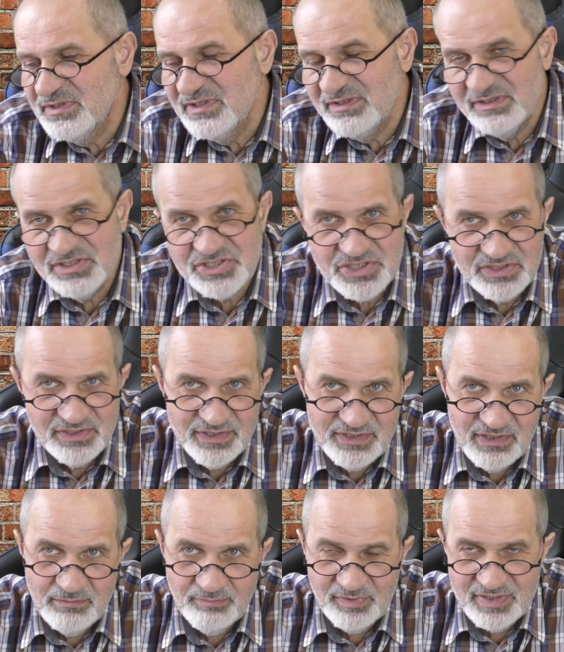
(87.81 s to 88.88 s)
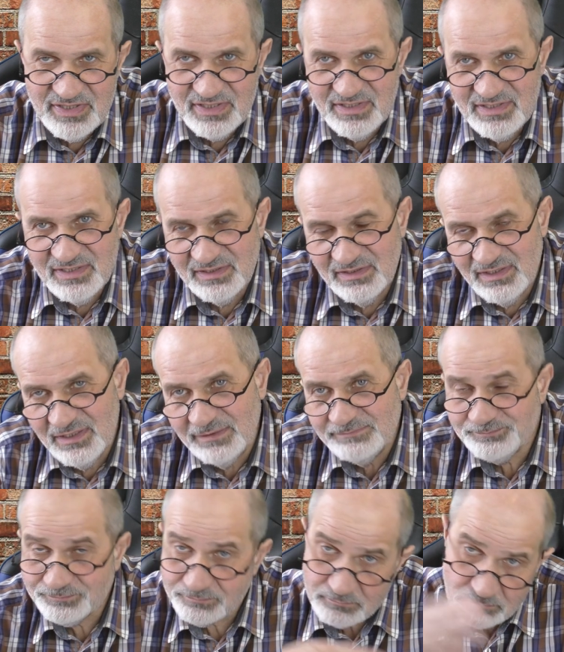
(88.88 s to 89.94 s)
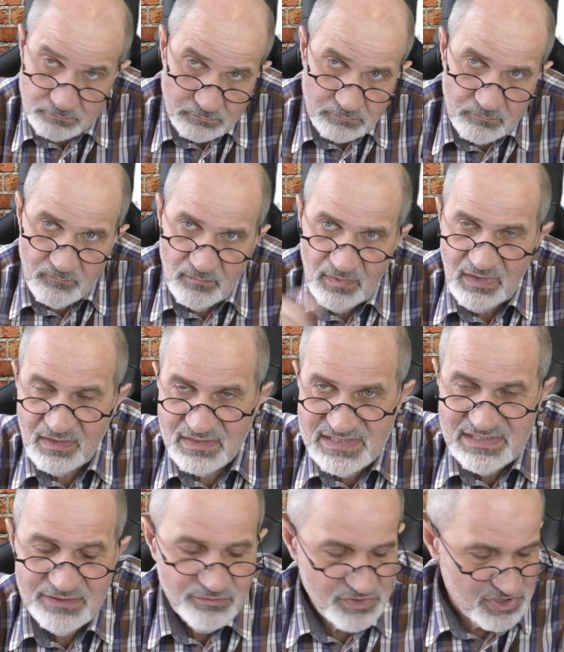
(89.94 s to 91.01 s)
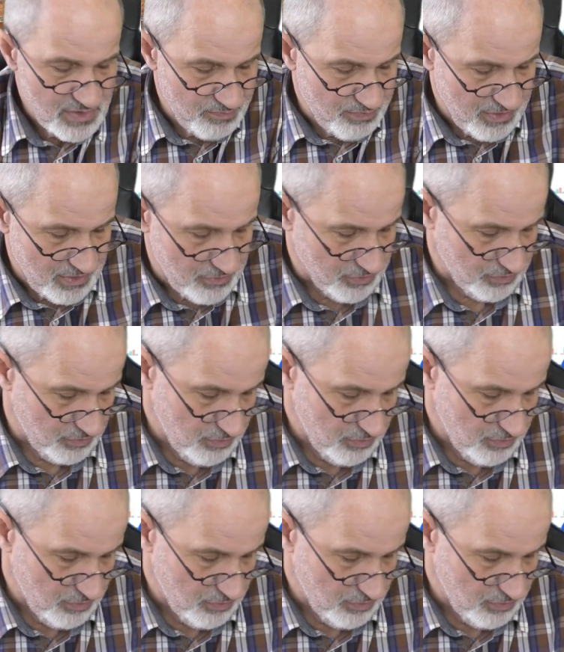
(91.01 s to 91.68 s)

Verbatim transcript: это ожидание падения на следующий период.